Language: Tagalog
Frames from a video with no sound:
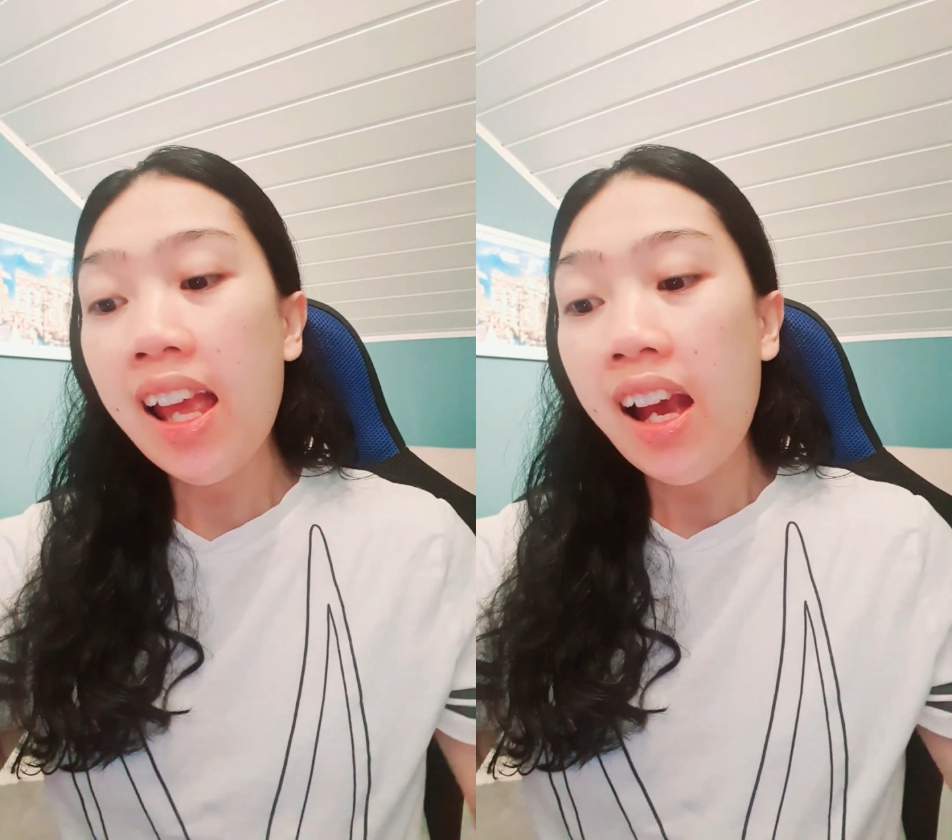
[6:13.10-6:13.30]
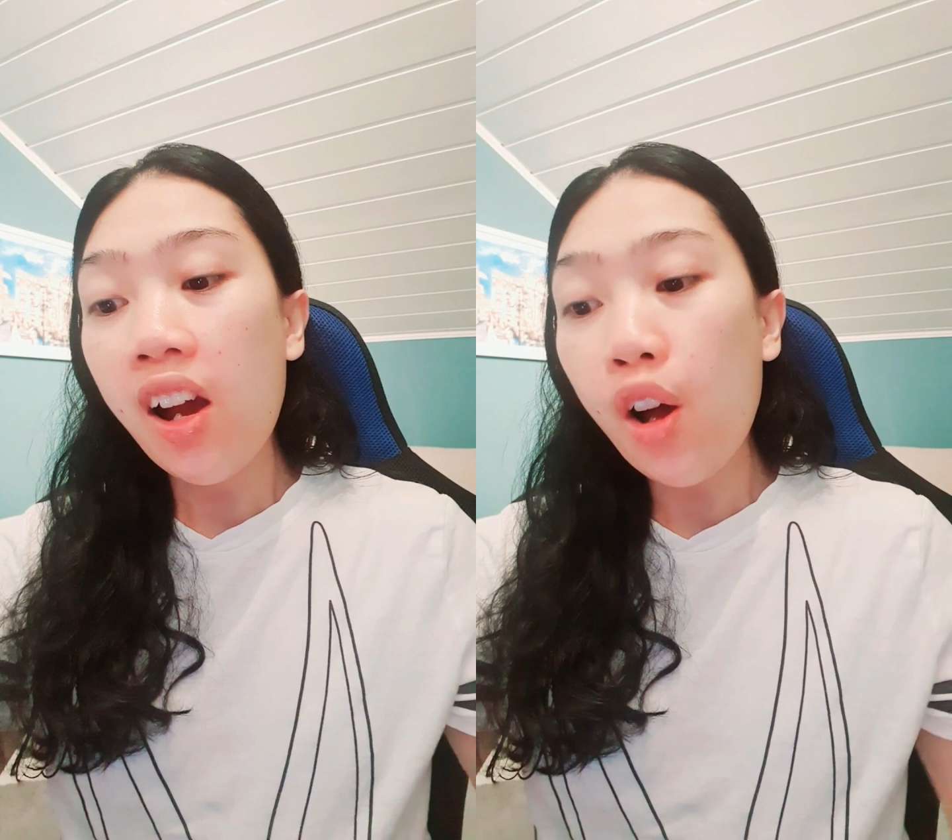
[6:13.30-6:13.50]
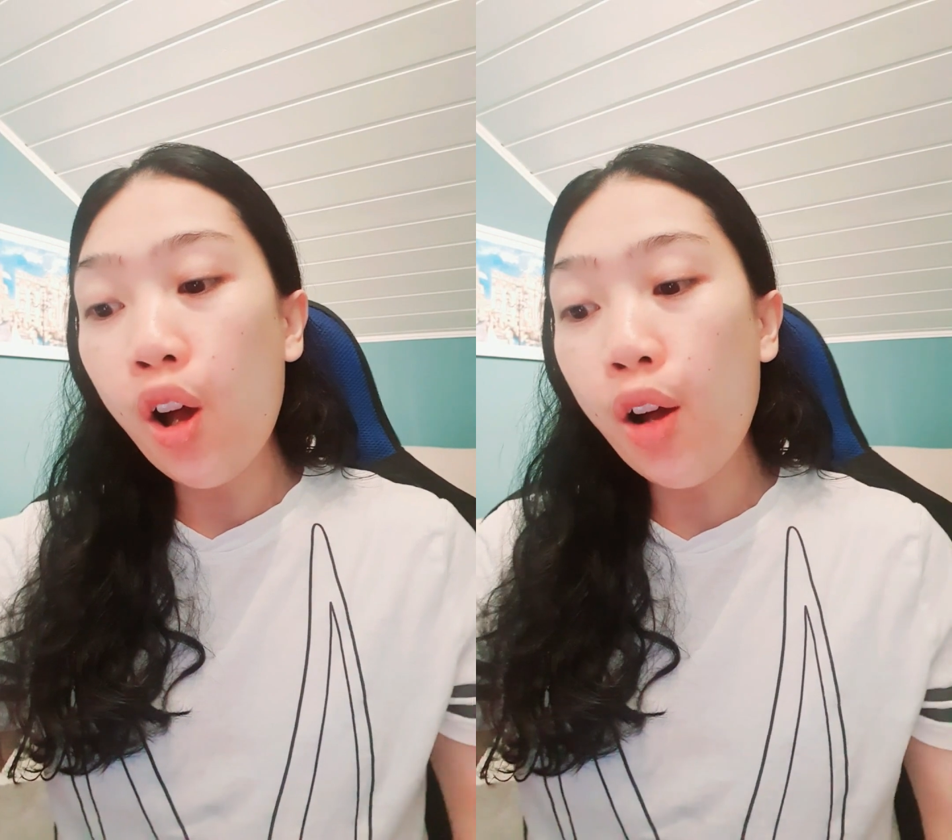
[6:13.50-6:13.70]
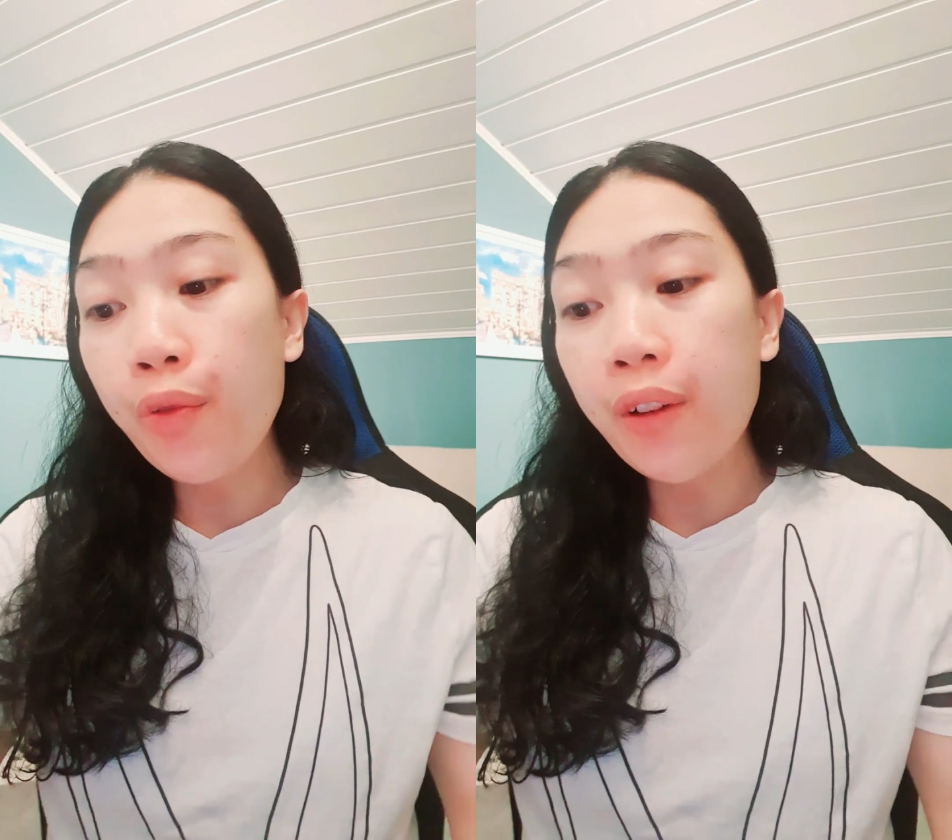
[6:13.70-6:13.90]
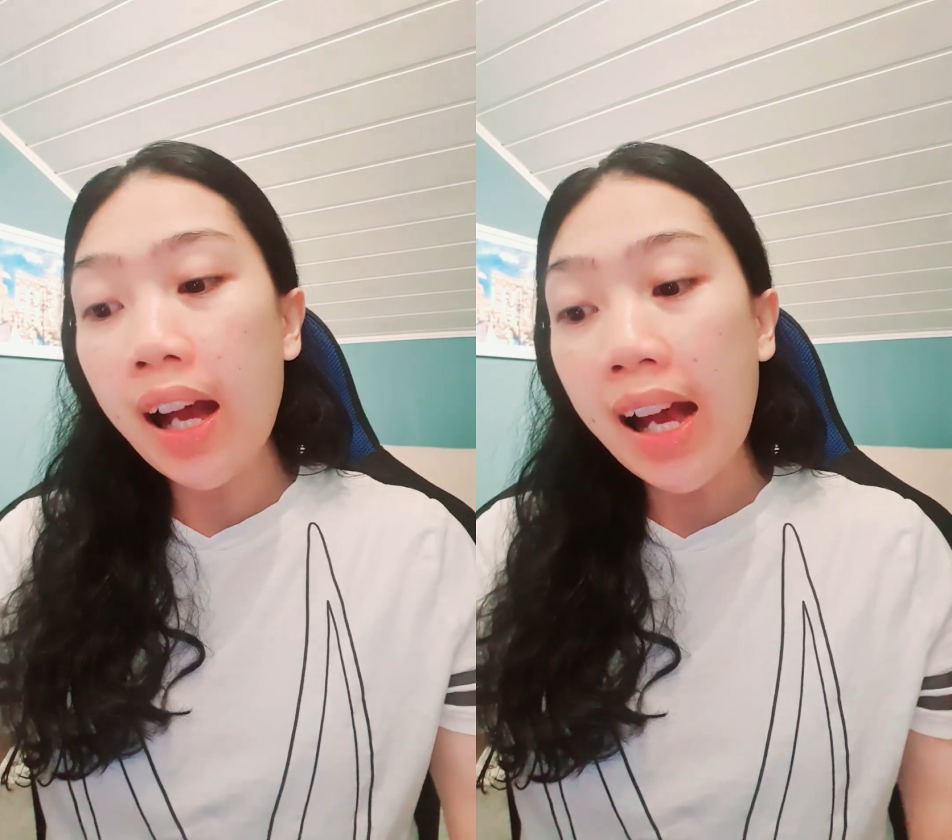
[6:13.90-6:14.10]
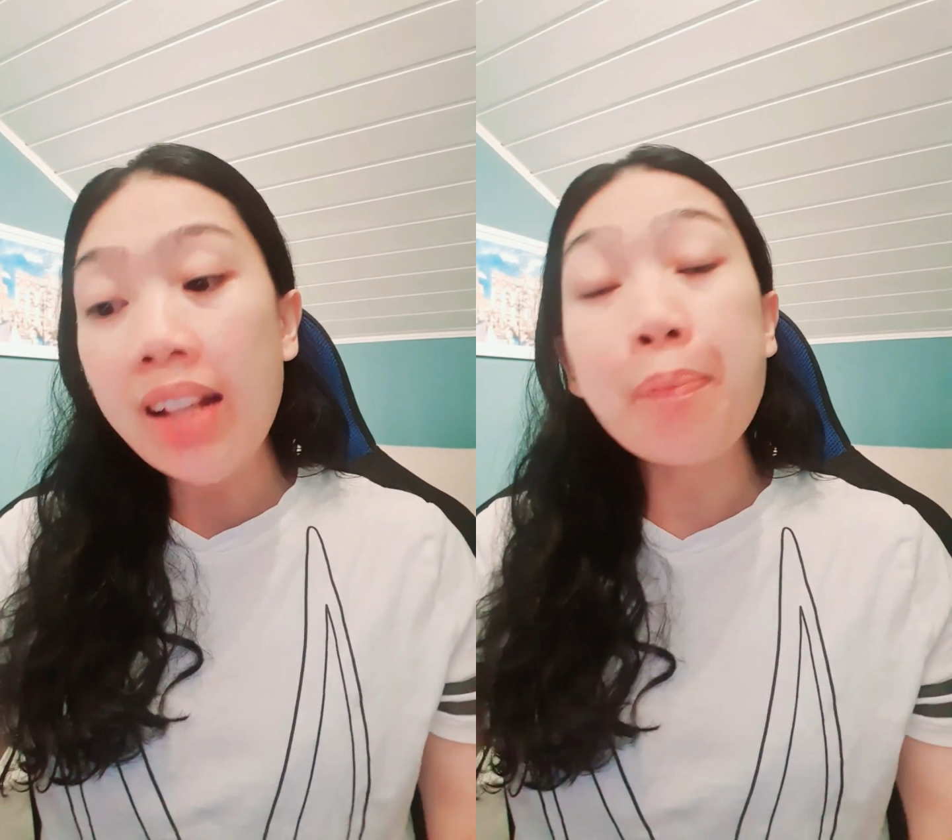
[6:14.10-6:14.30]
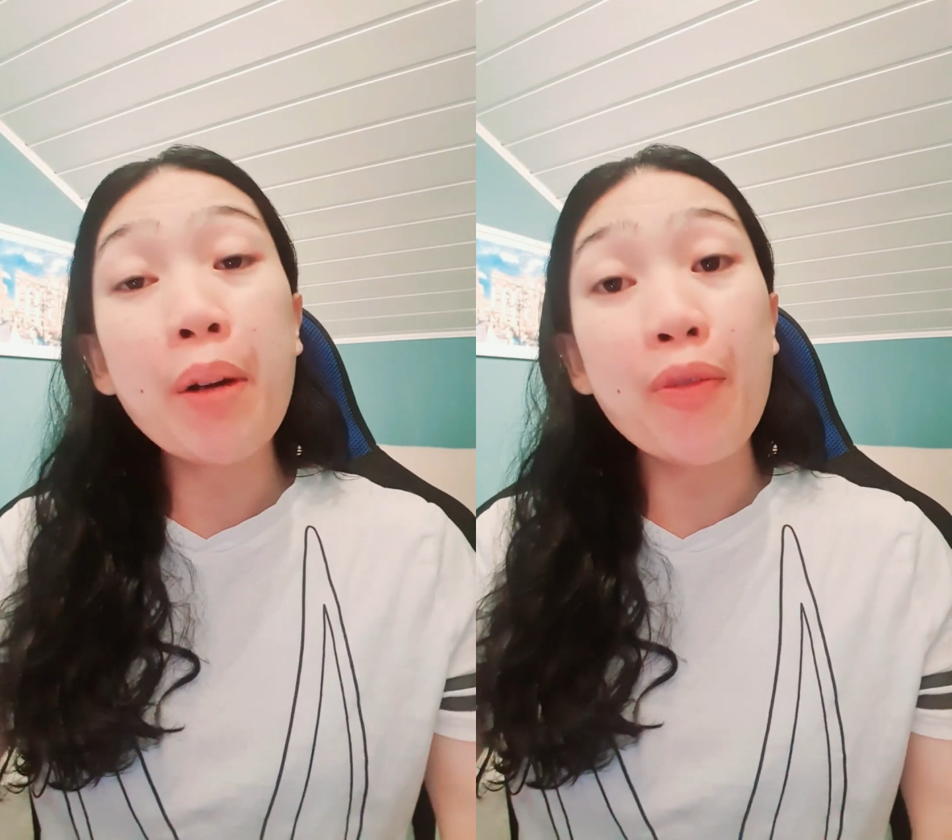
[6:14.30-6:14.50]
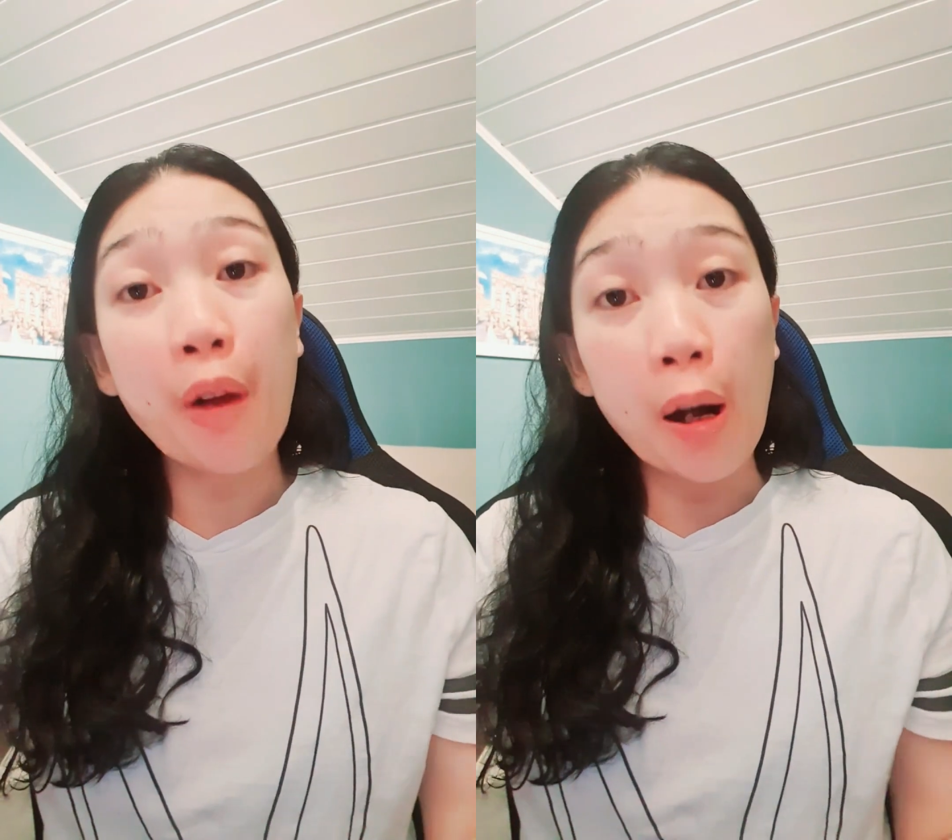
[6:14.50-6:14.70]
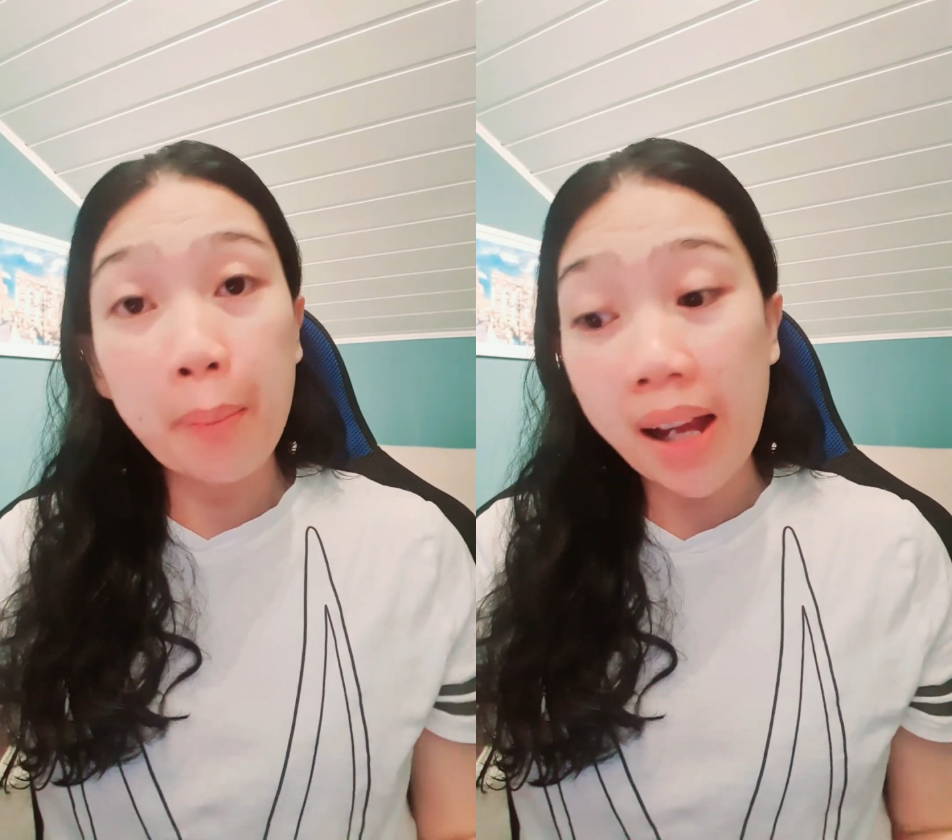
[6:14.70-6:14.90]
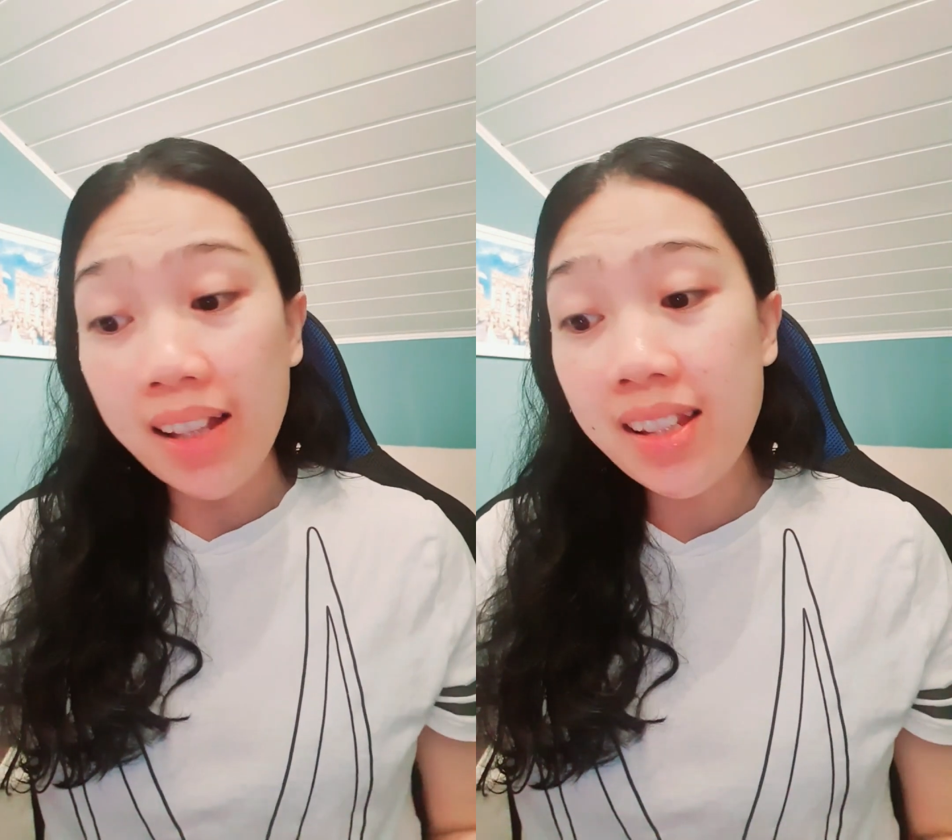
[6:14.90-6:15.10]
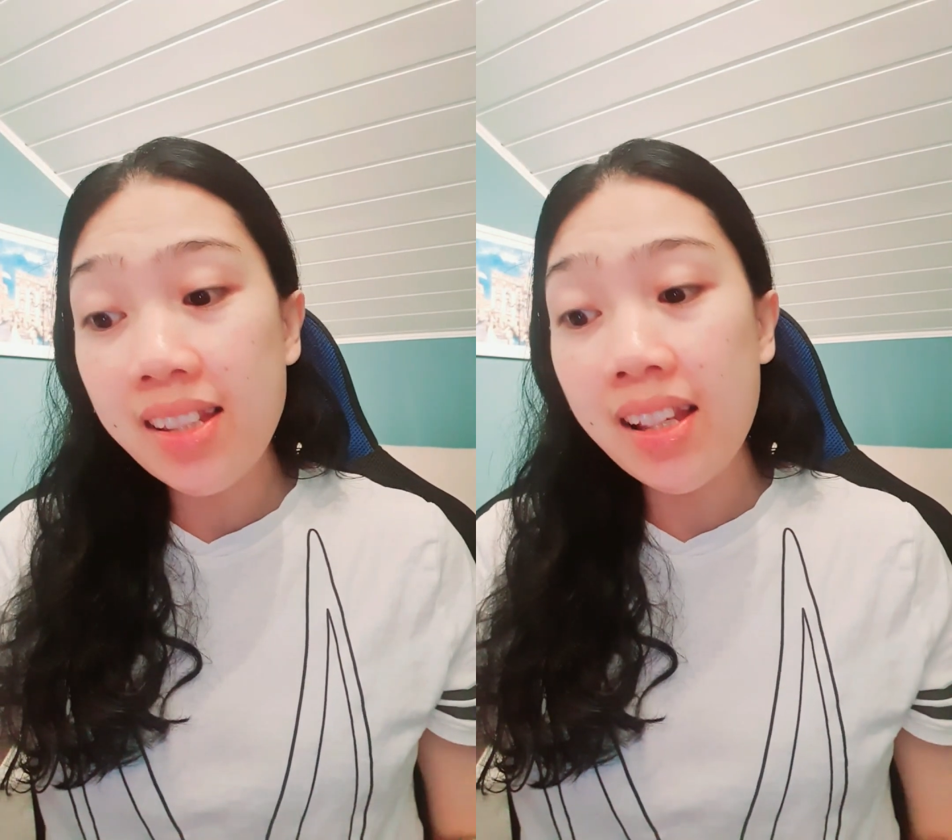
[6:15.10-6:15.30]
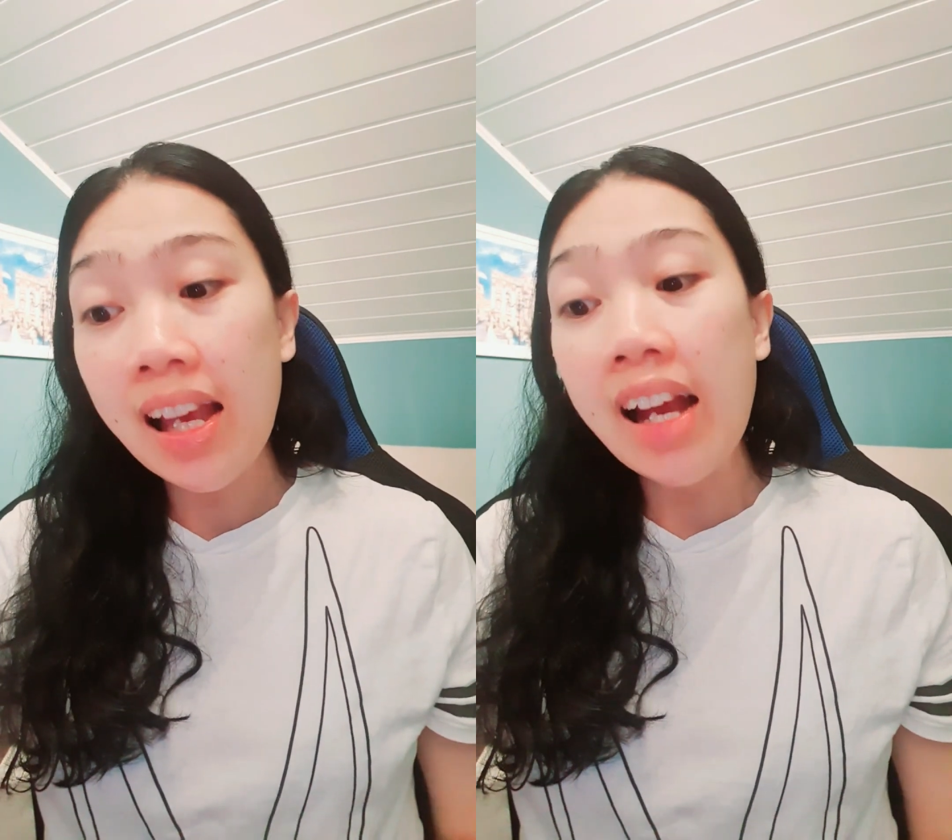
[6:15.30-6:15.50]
of ad performance,